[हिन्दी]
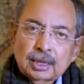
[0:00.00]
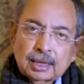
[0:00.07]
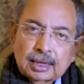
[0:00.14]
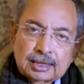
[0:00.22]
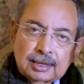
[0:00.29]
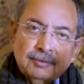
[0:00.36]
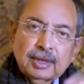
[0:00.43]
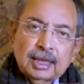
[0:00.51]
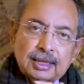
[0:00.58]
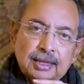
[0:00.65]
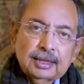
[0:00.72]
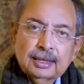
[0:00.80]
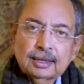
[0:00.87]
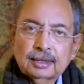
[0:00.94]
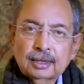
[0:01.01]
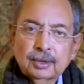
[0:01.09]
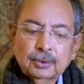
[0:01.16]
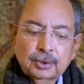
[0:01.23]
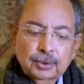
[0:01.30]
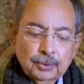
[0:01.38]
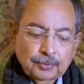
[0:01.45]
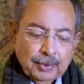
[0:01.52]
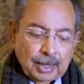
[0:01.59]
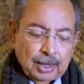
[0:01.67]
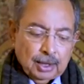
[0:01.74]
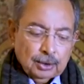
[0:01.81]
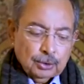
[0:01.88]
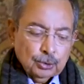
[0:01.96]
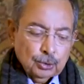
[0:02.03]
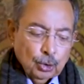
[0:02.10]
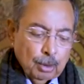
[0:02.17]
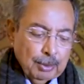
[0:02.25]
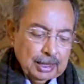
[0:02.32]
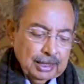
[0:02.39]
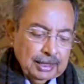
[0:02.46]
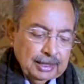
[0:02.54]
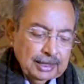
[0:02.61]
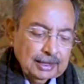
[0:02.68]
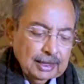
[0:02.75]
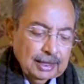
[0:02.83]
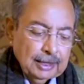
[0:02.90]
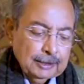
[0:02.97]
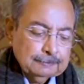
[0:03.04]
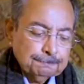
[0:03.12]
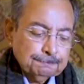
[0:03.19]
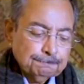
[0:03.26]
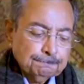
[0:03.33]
राजीव गांधी की हत्या हुई हो तो जो हमारे नेता हैं